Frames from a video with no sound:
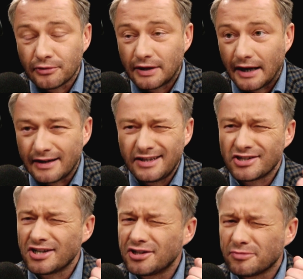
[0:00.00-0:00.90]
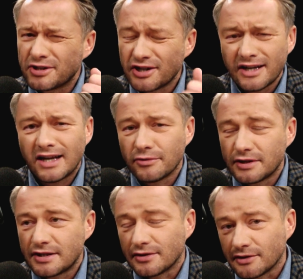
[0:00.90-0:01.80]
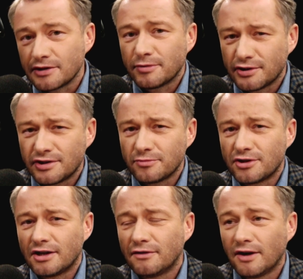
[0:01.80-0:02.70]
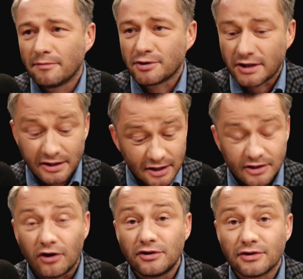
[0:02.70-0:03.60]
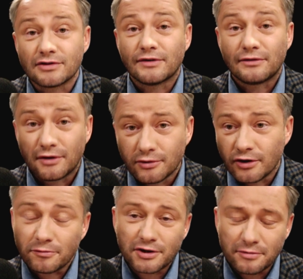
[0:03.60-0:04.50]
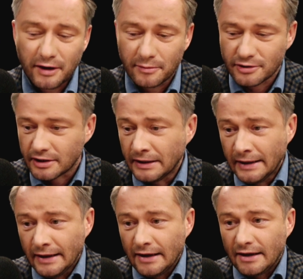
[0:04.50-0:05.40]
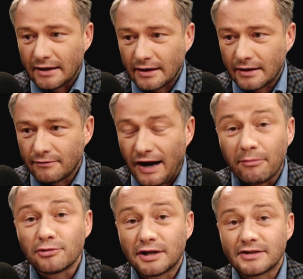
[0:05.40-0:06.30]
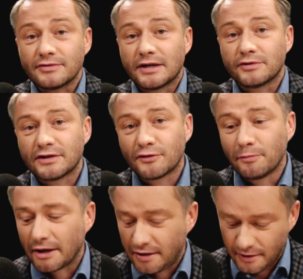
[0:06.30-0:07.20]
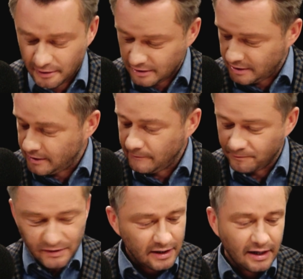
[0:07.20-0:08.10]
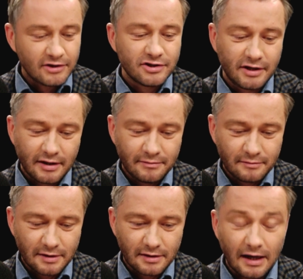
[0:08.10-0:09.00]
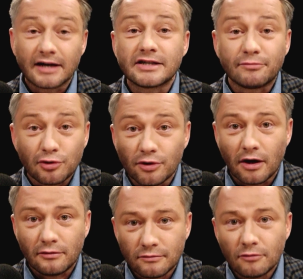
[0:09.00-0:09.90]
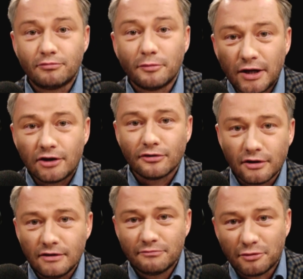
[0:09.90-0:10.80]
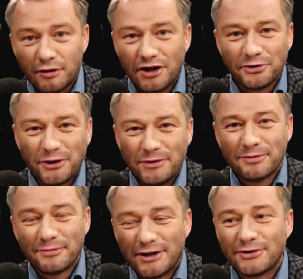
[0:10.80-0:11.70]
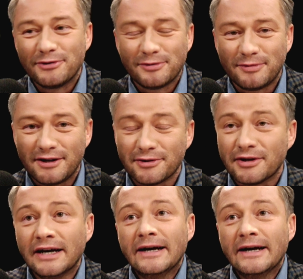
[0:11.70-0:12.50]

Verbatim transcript: paru dniach i jeżeli to będzie jedna audycja, to też będziecie musieli chwilę poczekać, aż oni to zweryfikują. My się śmiejemy, że E, w Apple siedzą cały czas w Cupertino i ręcznie e, akceptują publikuj, publikuj, publikuj, publikuj.